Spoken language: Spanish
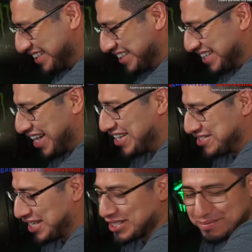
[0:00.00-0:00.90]
no, no
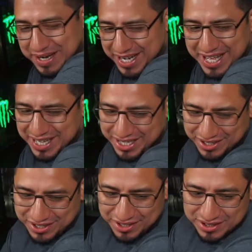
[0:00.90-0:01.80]
es cierto, para
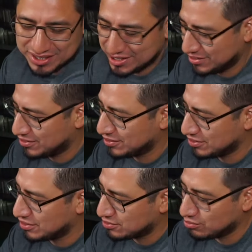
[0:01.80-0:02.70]
nada, no, Yo,
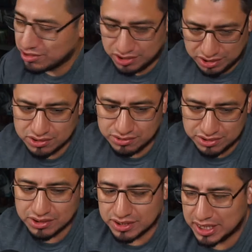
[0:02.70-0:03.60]
yo escucho, yo
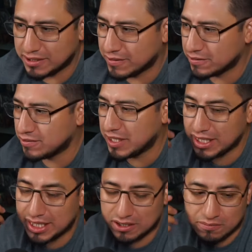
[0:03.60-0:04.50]
escucho. Trato de escuchar
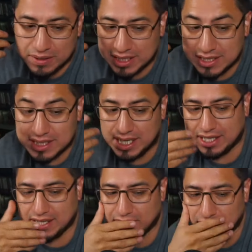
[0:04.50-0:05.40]
y que no me
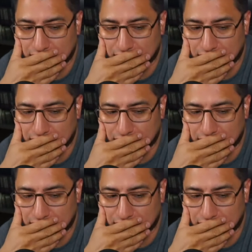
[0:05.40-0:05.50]
distraiga.